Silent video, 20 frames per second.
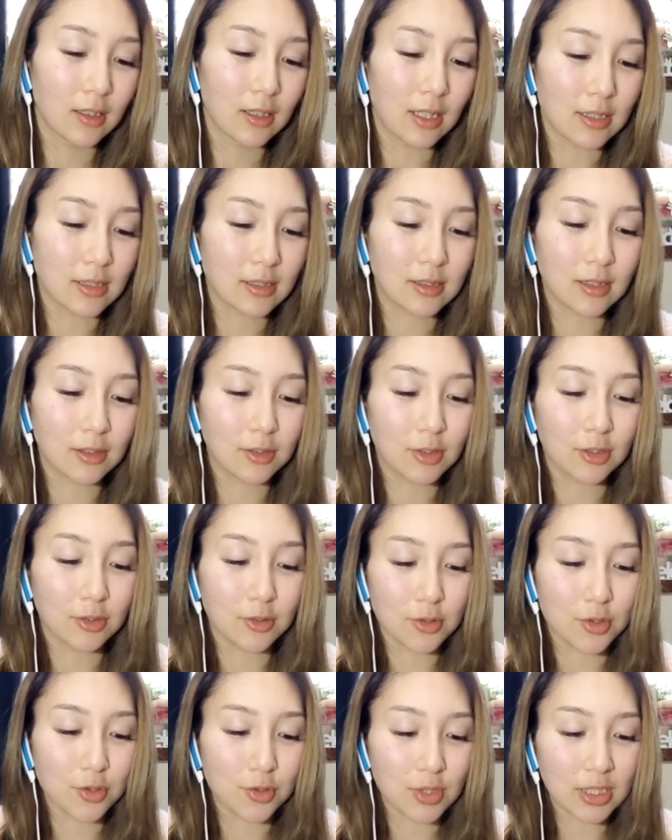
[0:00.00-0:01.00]

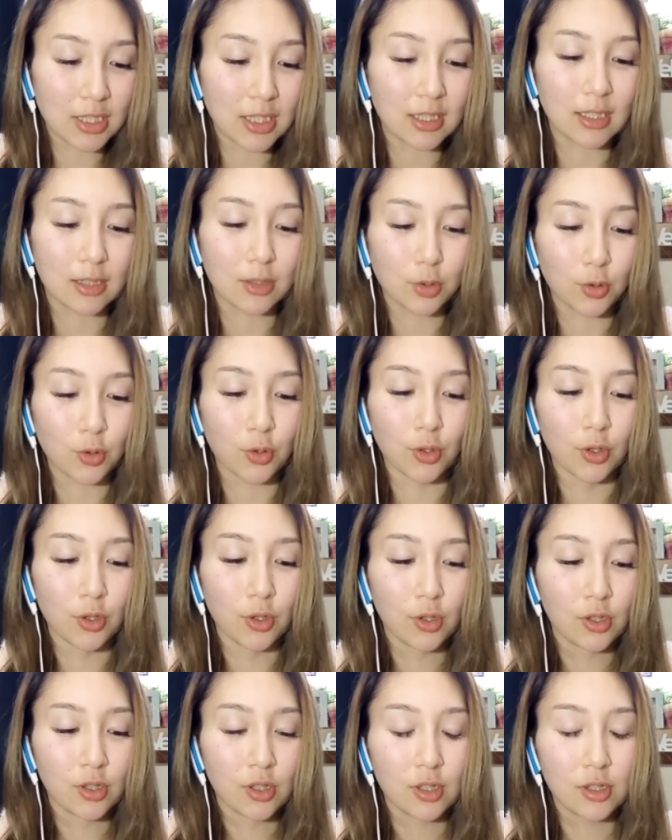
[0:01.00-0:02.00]
8910以下だと
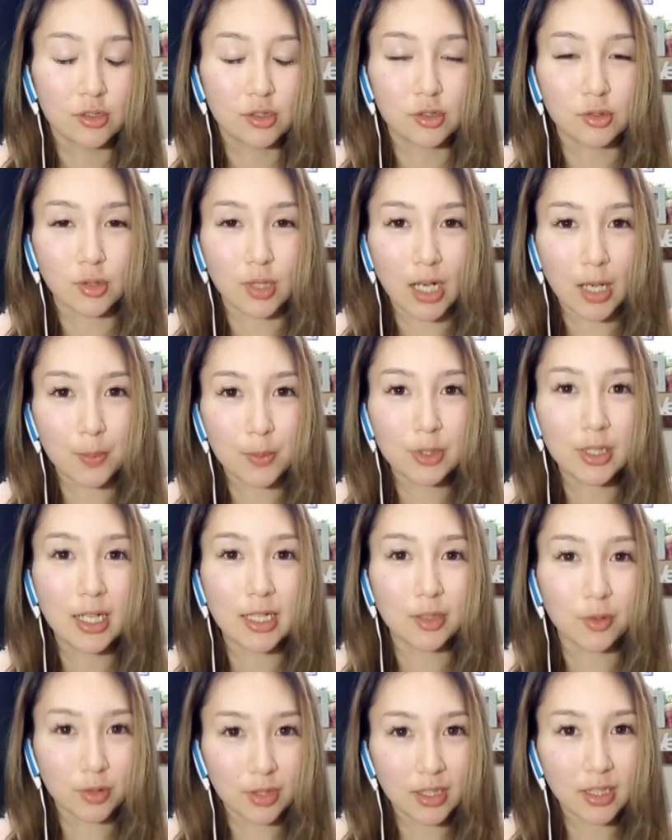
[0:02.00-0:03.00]
ちょっと危な
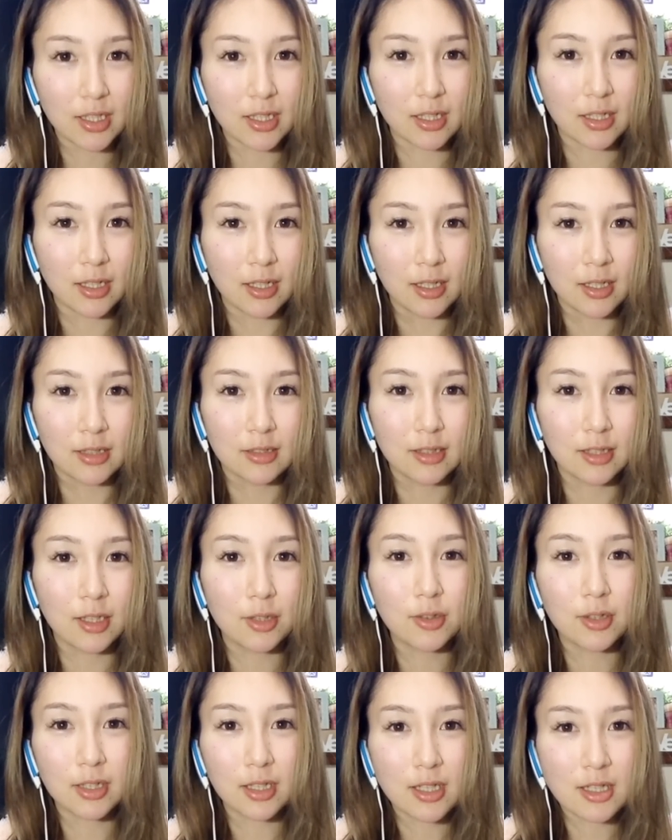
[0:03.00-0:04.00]
いのででき
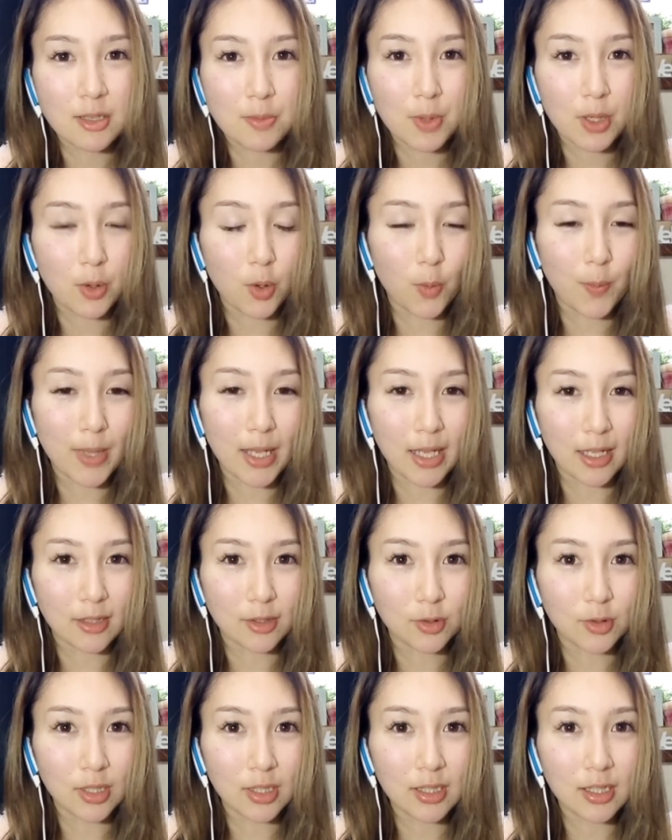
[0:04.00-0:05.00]
るだけ HP 多め
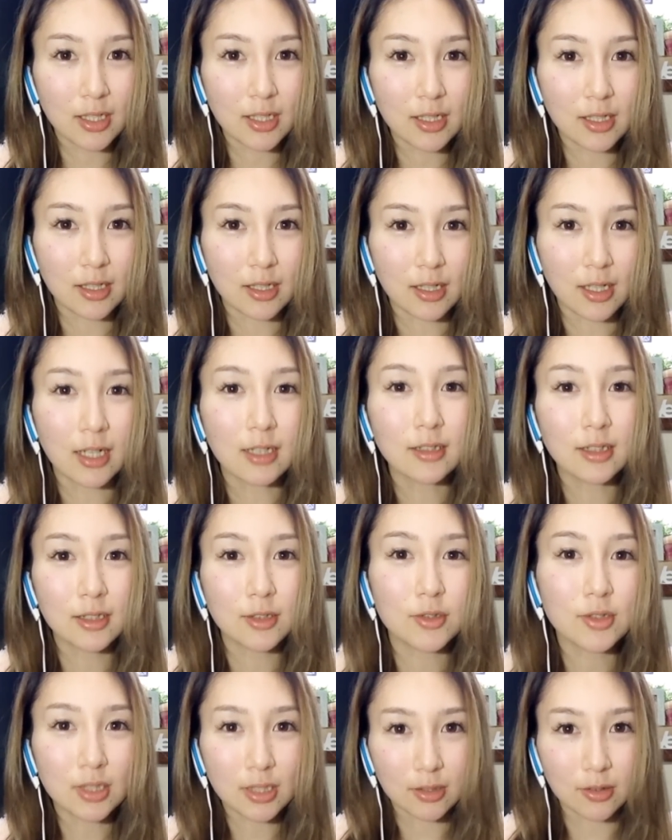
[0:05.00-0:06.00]
それか半減
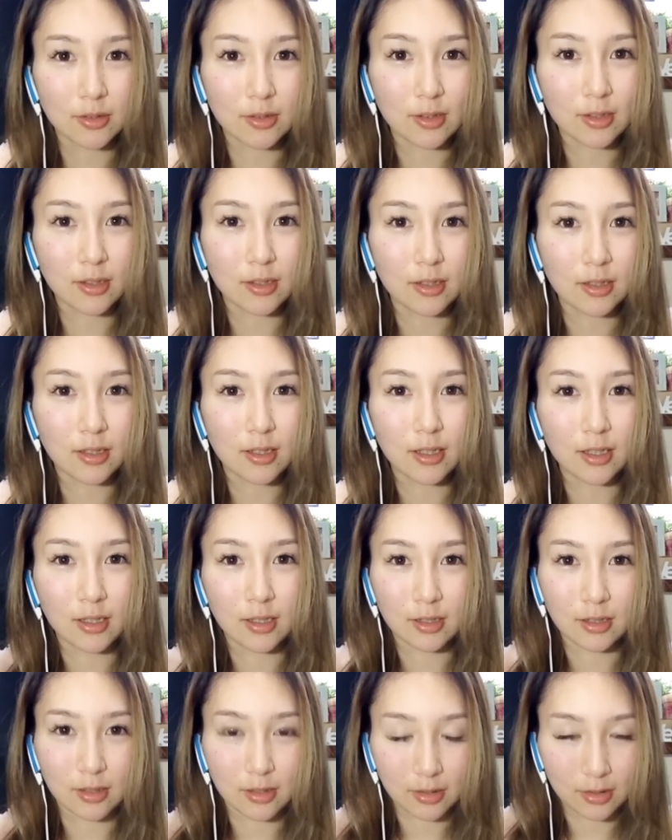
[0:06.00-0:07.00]
のスキル、
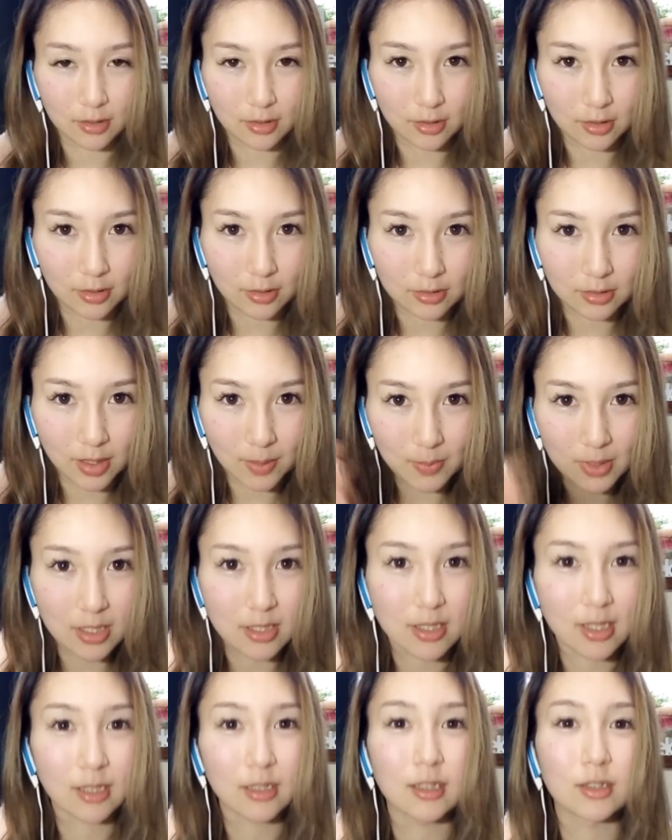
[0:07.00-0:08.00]
えー、
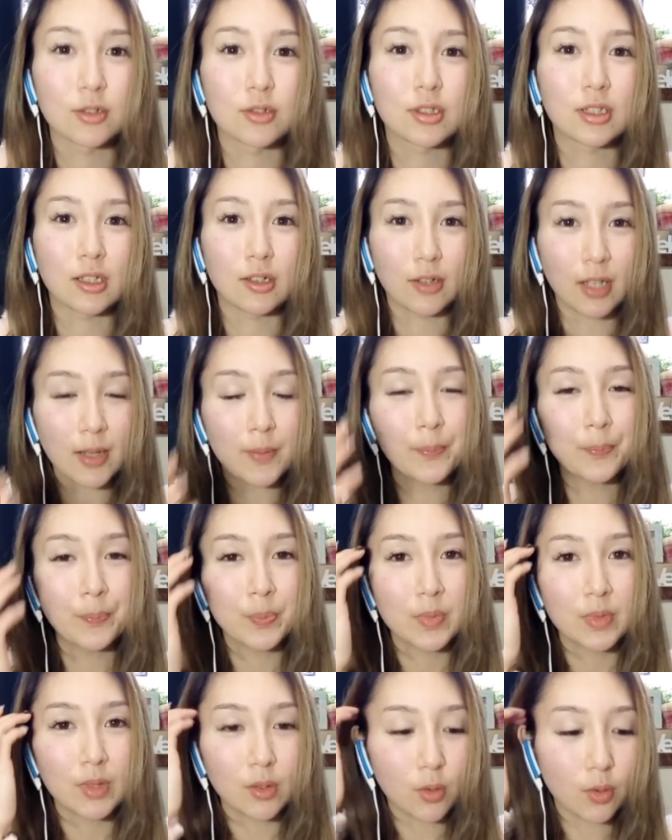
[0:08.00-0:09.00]
ダメージ半減のスキルね
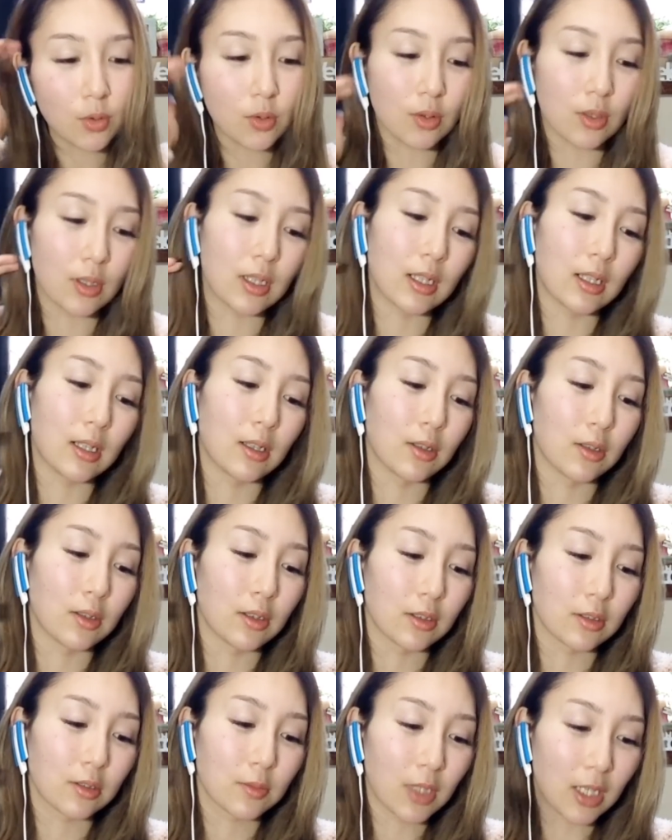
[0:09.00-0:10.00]
を、
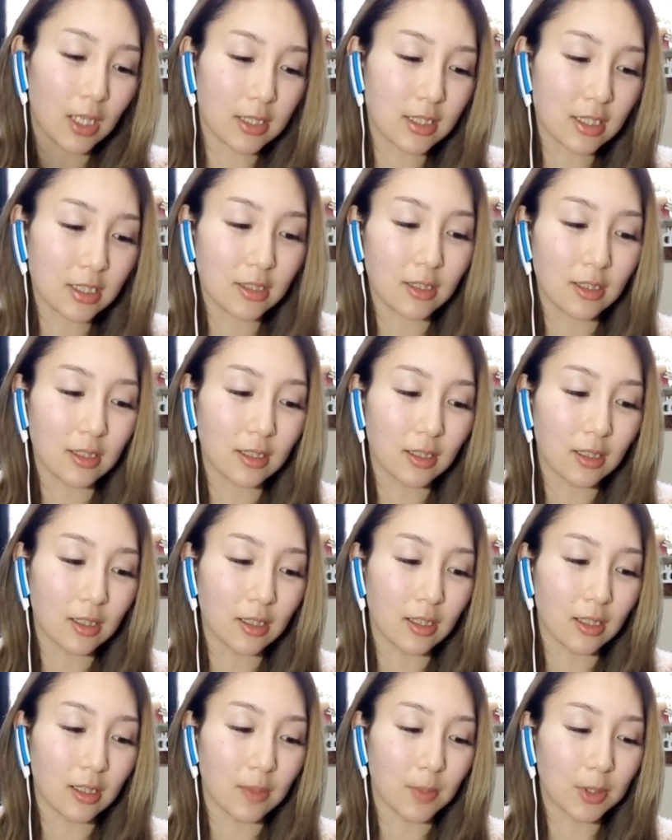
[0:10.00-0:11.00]
えー、8、
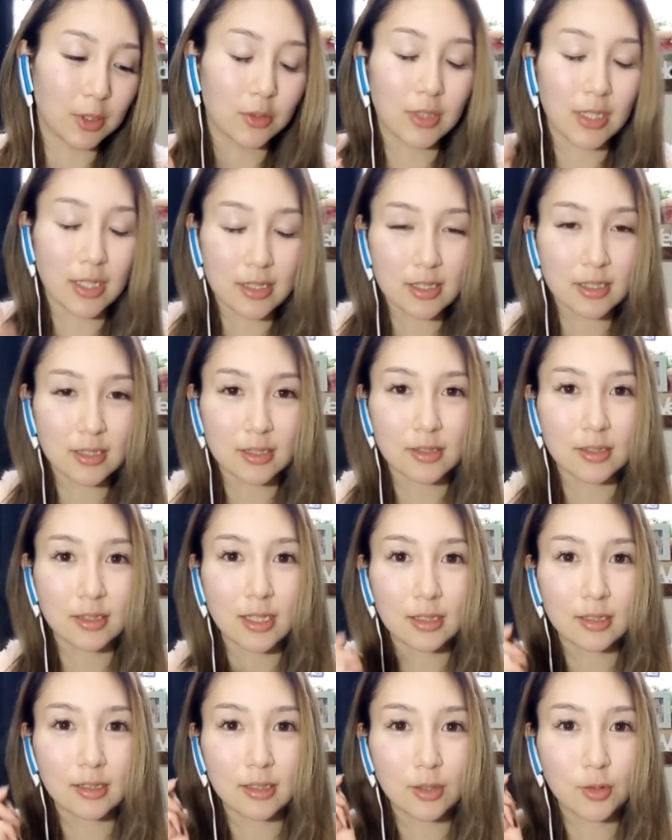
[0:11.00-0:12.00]
えー、バトル8で
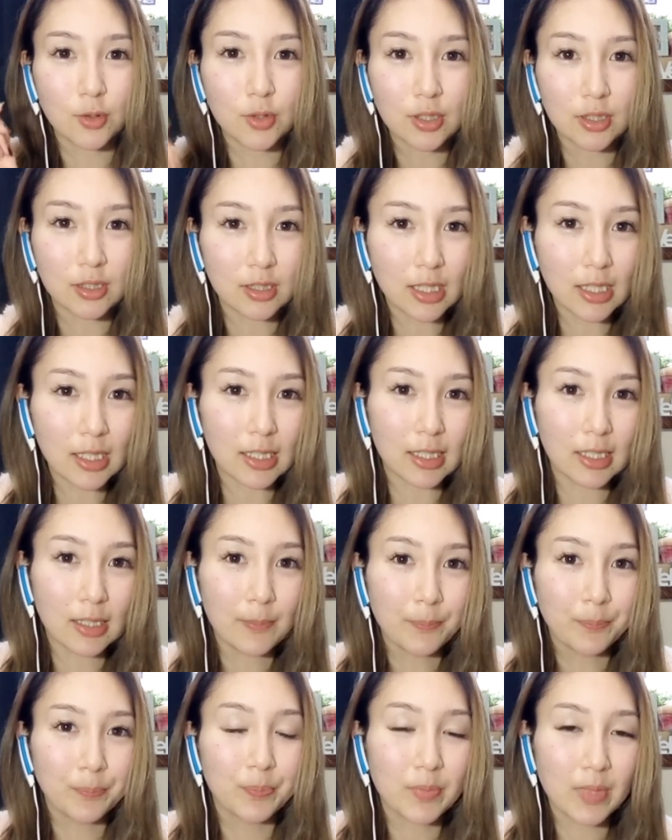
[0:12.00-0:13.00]
使っておいて
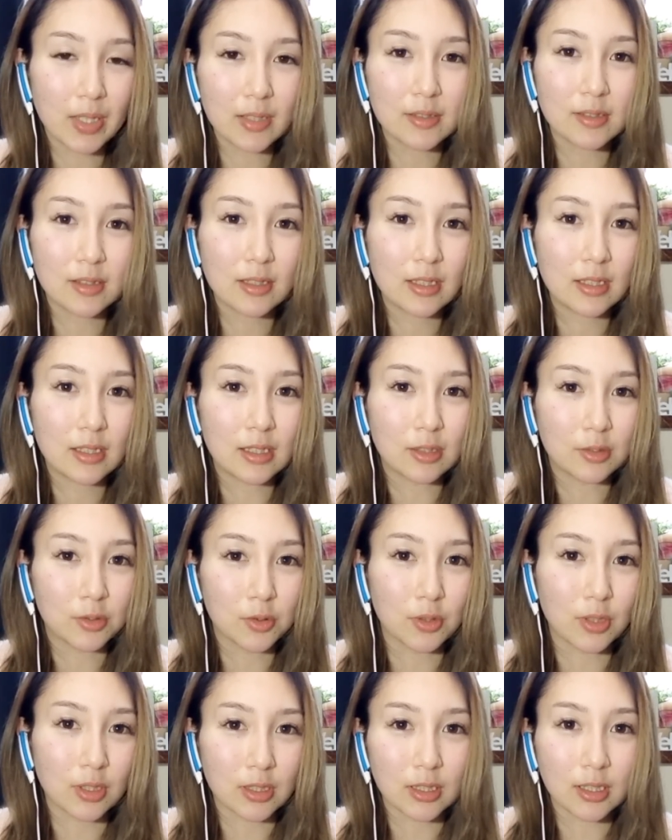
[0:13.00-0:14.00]
で次に行く
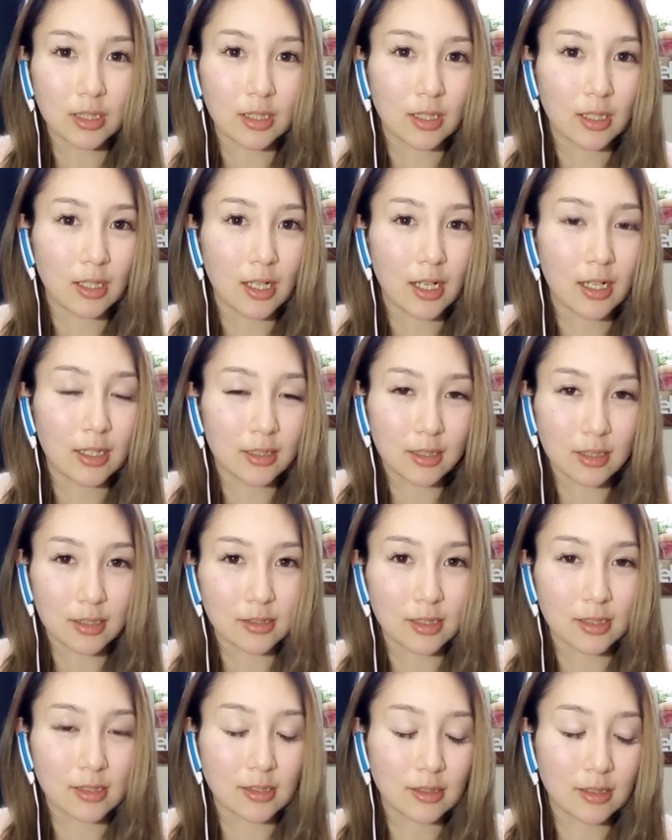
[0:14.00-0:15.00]
時に半減
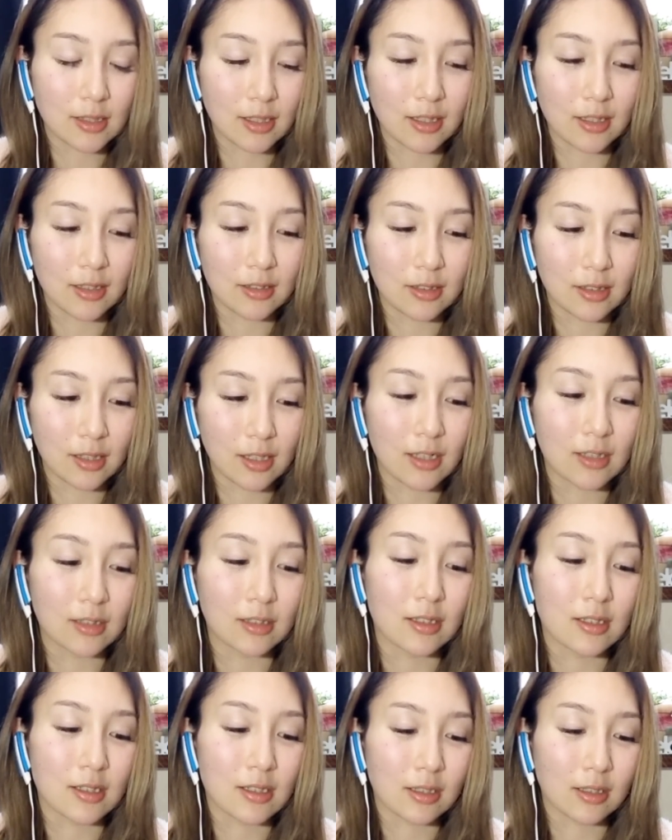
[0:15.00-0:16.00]
させてって
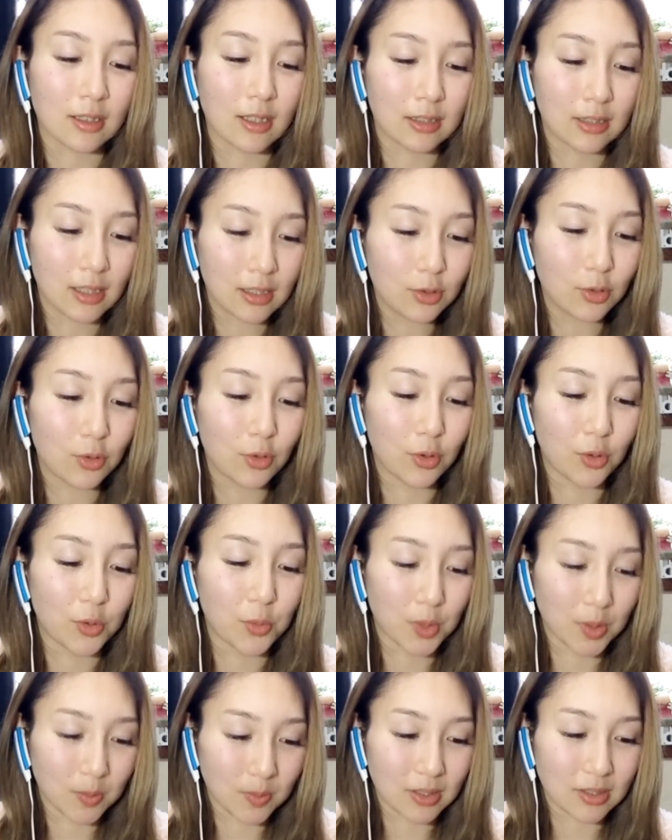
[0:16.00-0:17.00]
形かなと
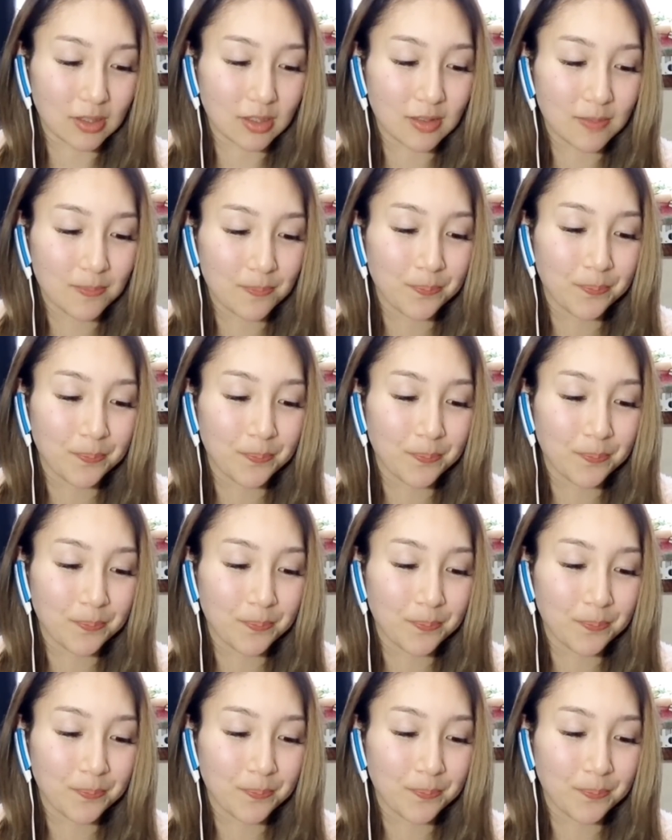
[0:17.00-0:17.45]
思います。